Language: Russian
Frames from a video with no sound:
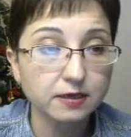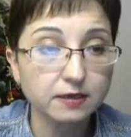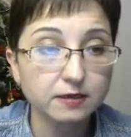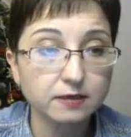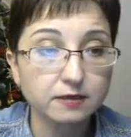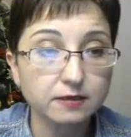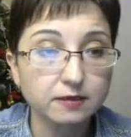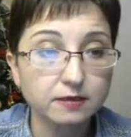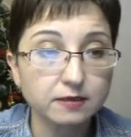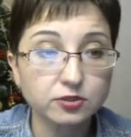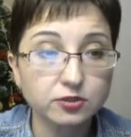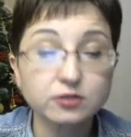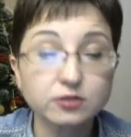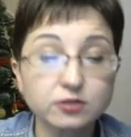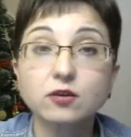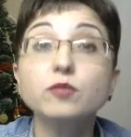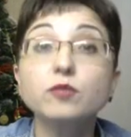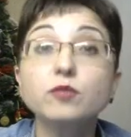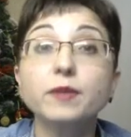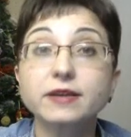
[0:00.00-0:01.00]
а, через
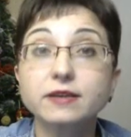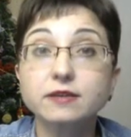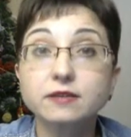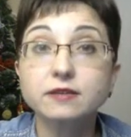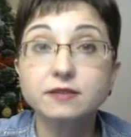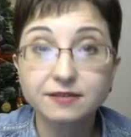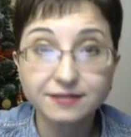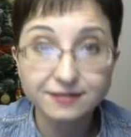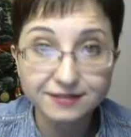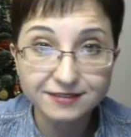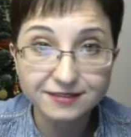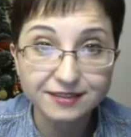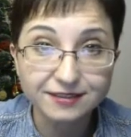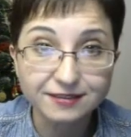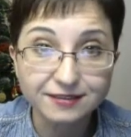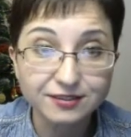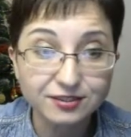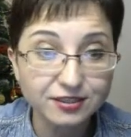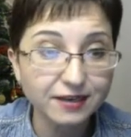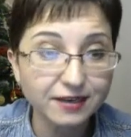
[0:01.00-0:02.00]
какой пакет ты это
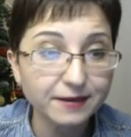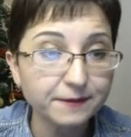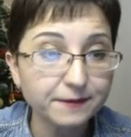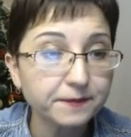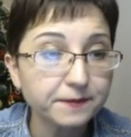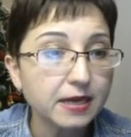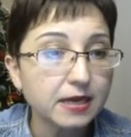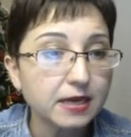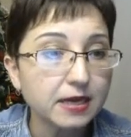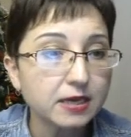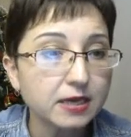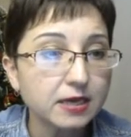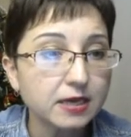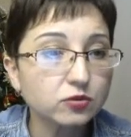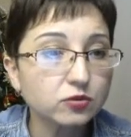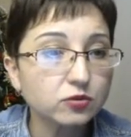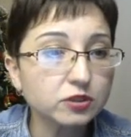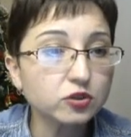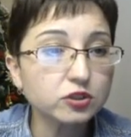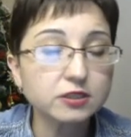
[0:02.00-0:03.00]
сделаешь. Да? То
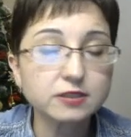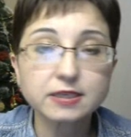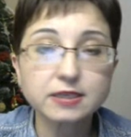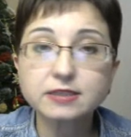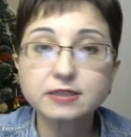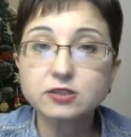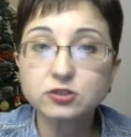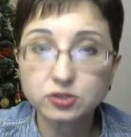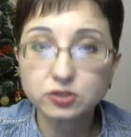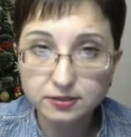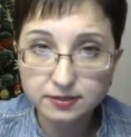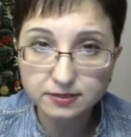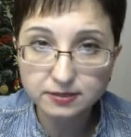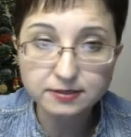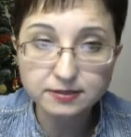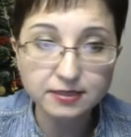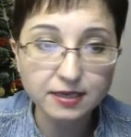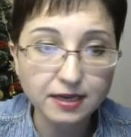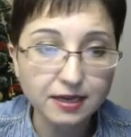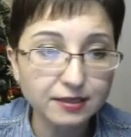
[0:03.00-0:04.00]
есть можно зайти через
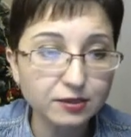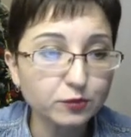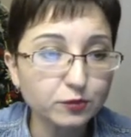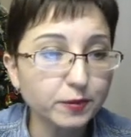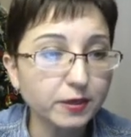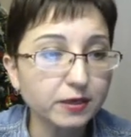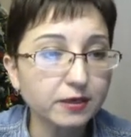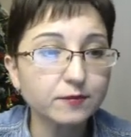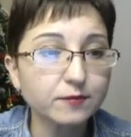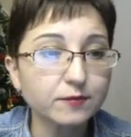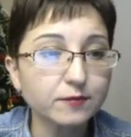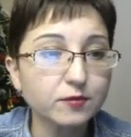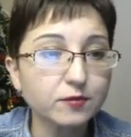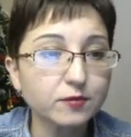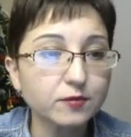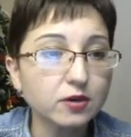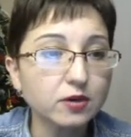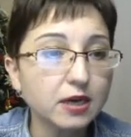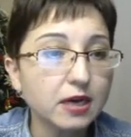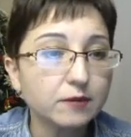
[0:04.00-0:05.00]
социальную
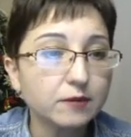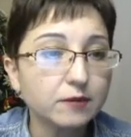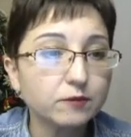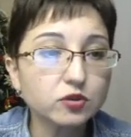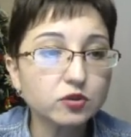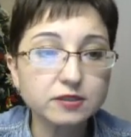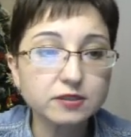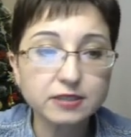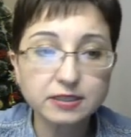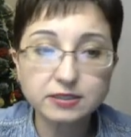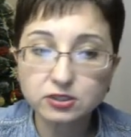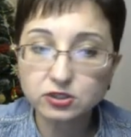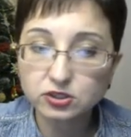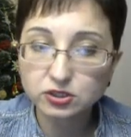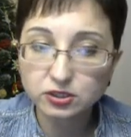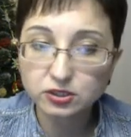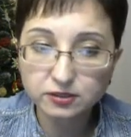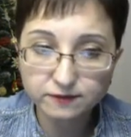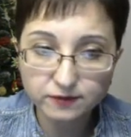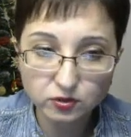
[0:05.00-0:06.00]
программу, можно зайти
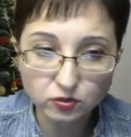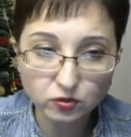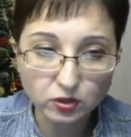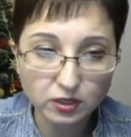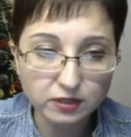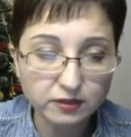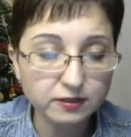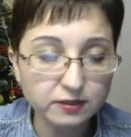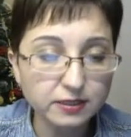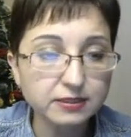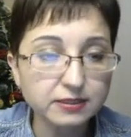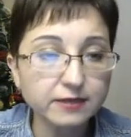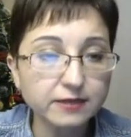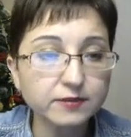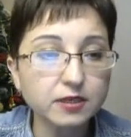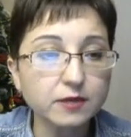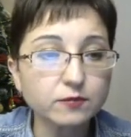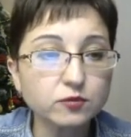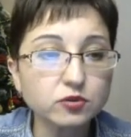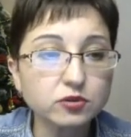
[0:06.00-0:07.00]
через виртуальный
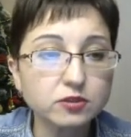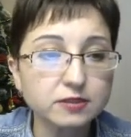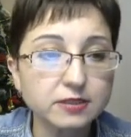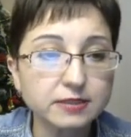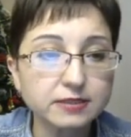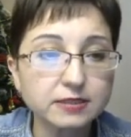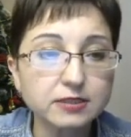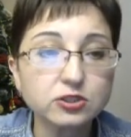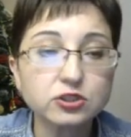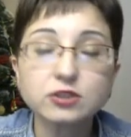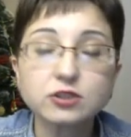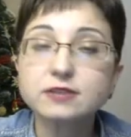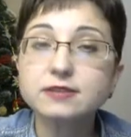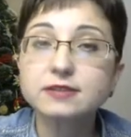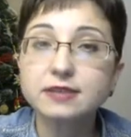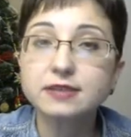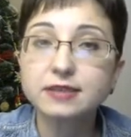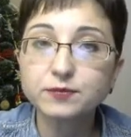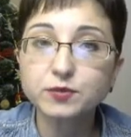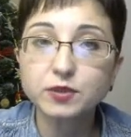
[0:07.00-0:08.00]
наставник, а можно зайти
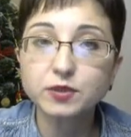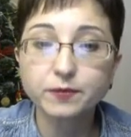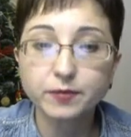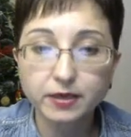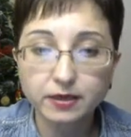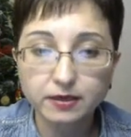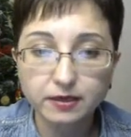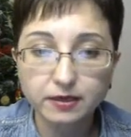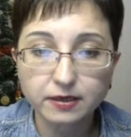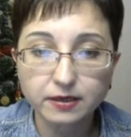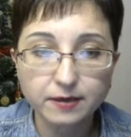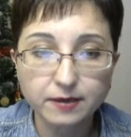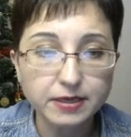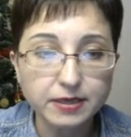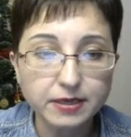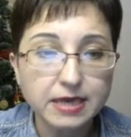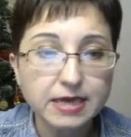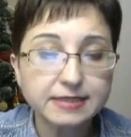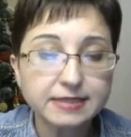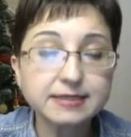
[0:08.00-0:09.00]
через криптопрограммы.
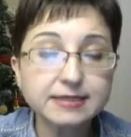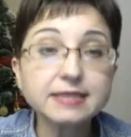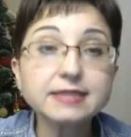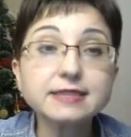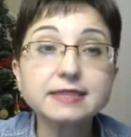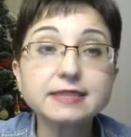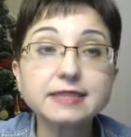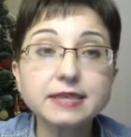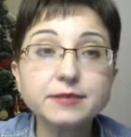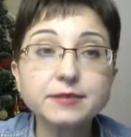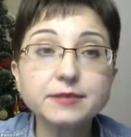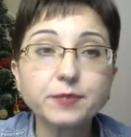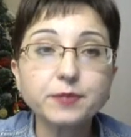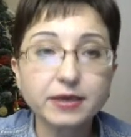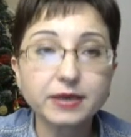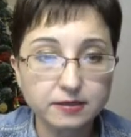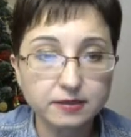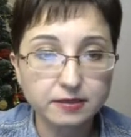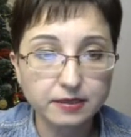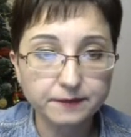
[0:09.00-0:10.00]
Здесь три
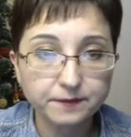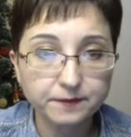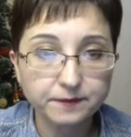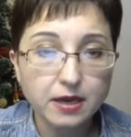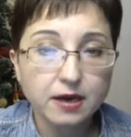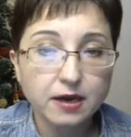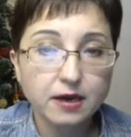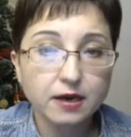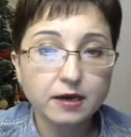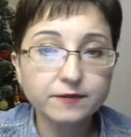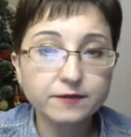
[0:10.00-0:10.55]
пакета. А, в